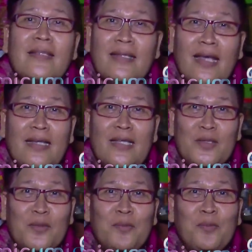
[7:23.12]
sedang
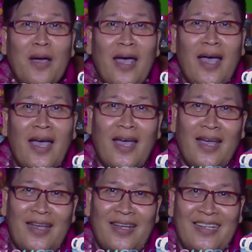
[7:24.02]
disumpah,
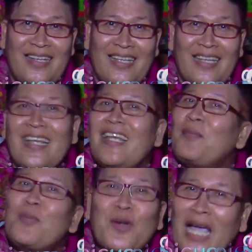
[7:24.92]

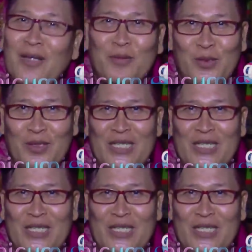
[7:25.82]
bukan untuk